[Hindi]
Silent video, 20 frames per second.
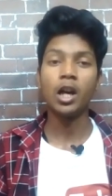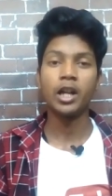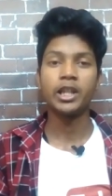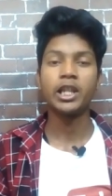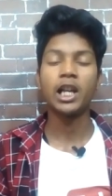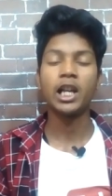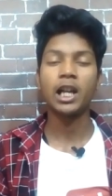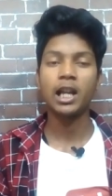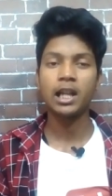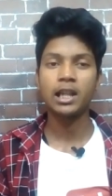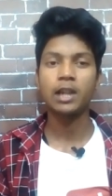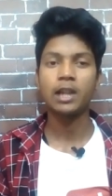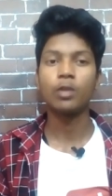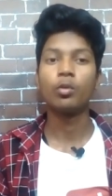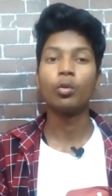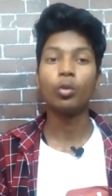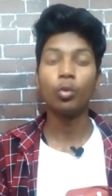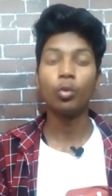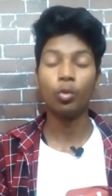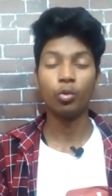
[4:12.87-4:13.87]
अच्छा खासा
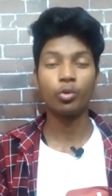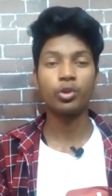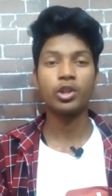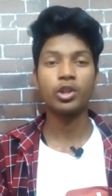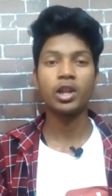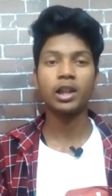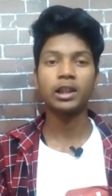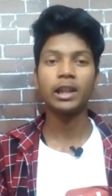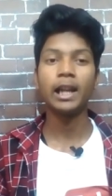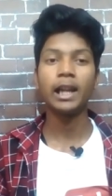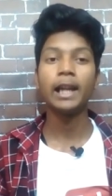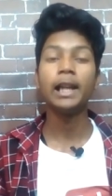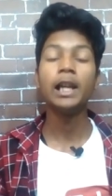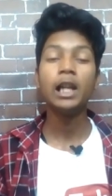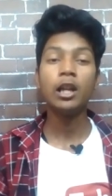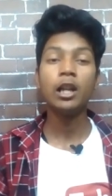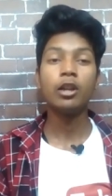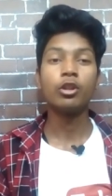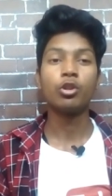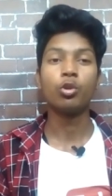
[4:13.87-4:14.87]
ग्रो हो सकता है
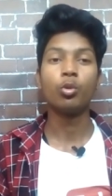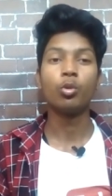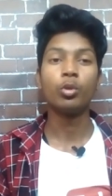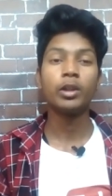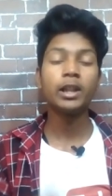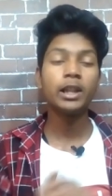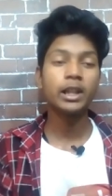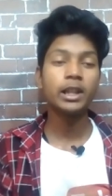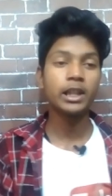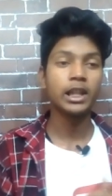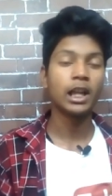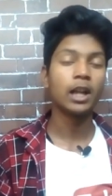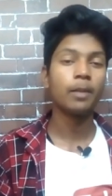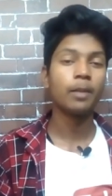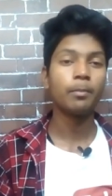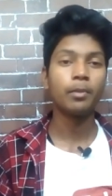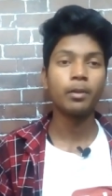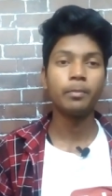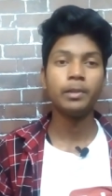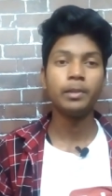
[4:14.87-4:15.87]
छोटे
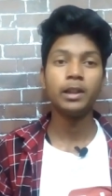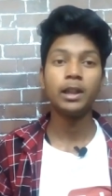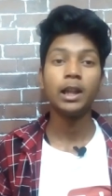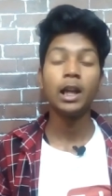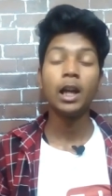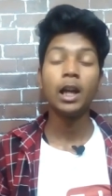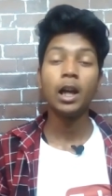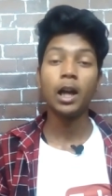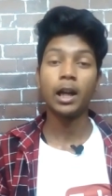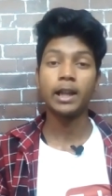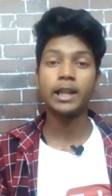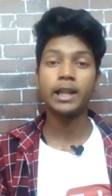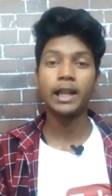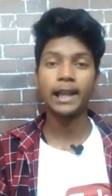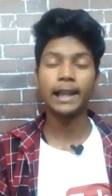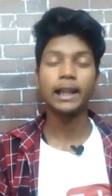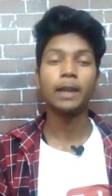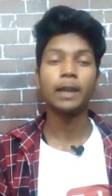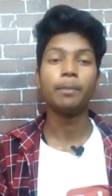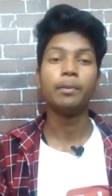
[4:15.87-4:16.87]
चैनल पर भी
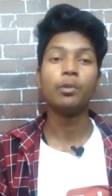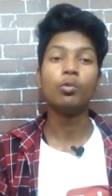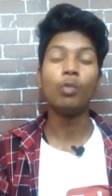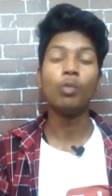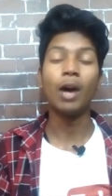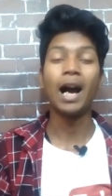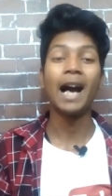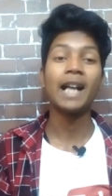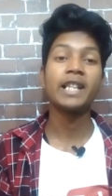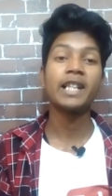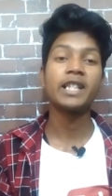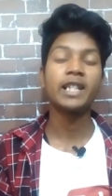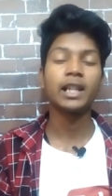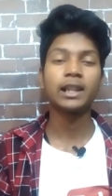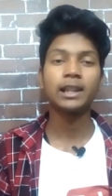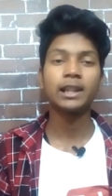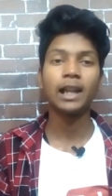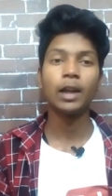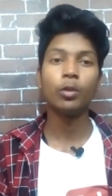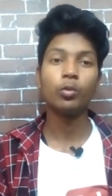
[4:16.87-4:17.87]
अच्छा खासा व्यू आ
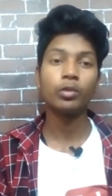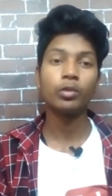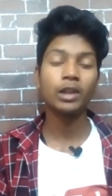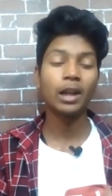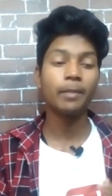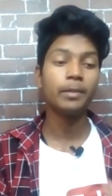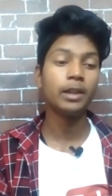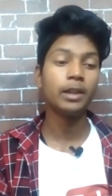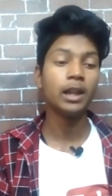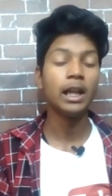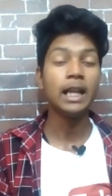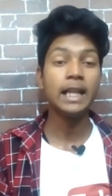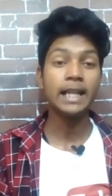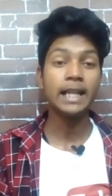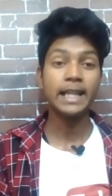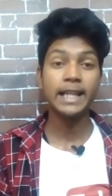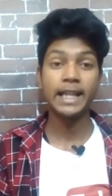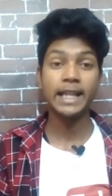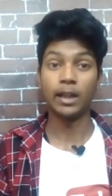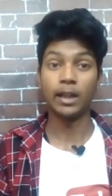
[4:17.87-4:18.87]
सकता है उनका भी
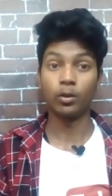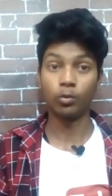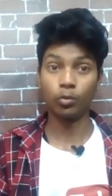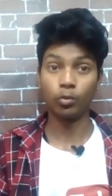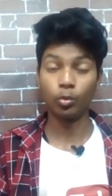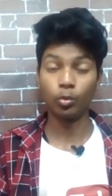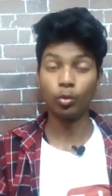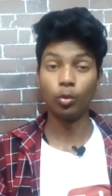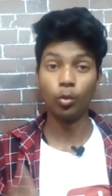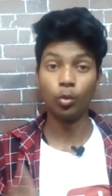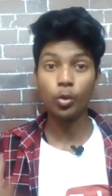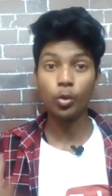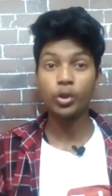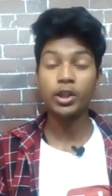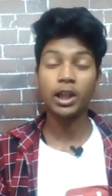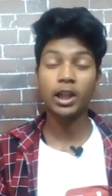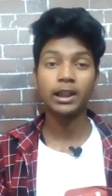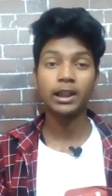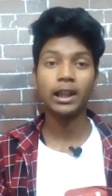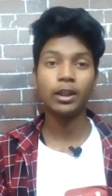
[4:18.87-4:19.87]
चैनल ग्रो हो
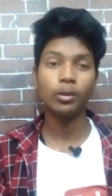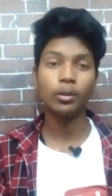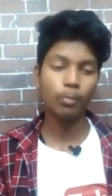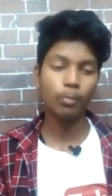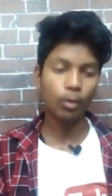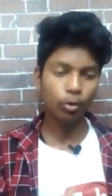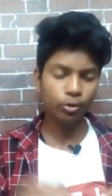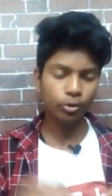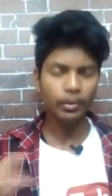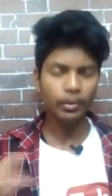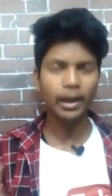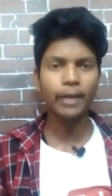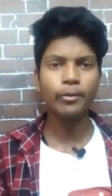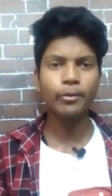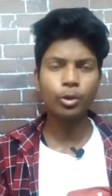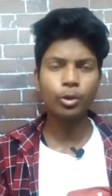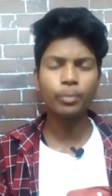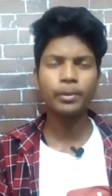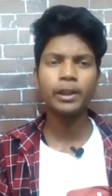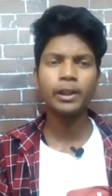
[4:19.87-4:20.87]
सकता है तो बहुत बड़ा
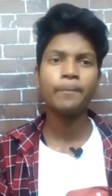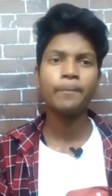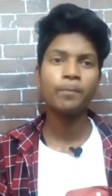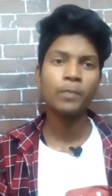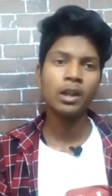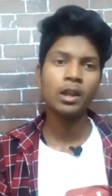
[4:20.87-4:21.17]
यूट्यूब के